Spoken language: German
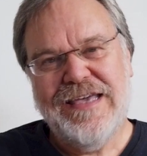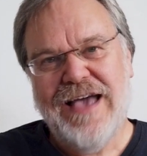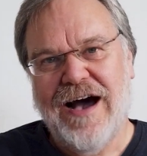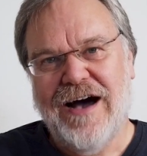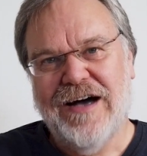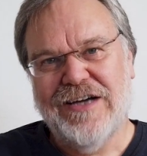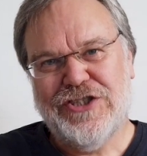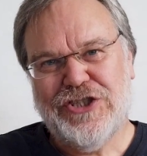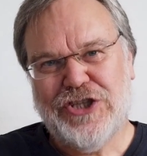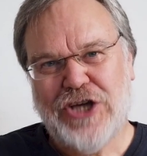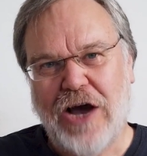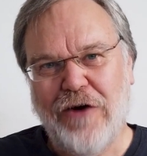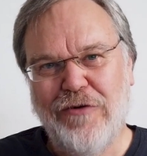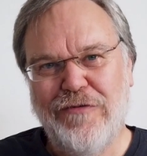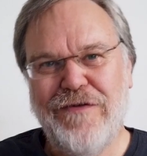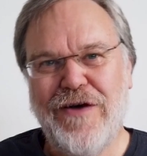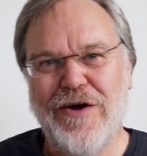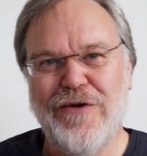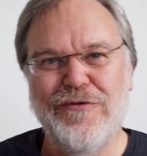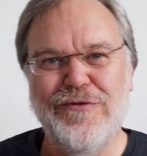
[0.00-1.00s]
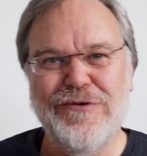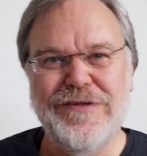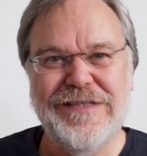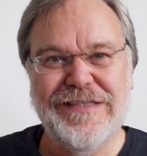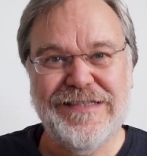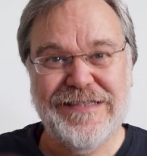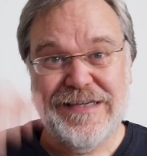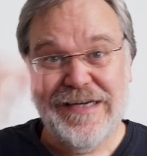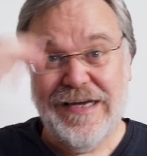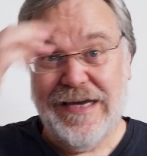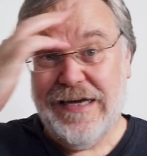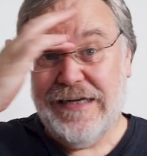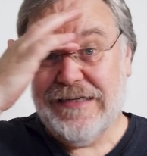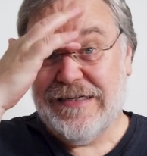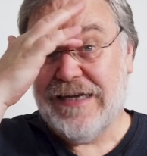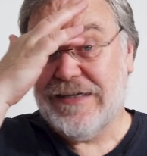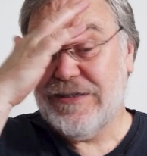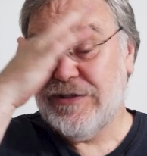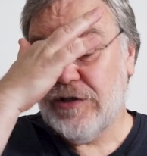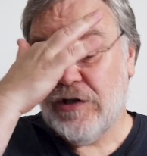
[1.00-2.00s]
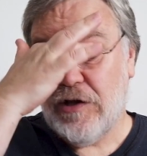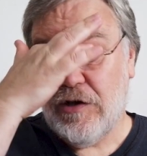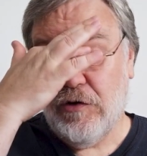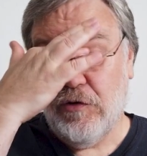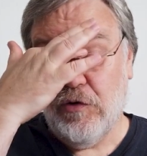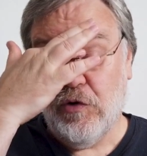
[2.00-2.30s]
Ja, schauen wir uns das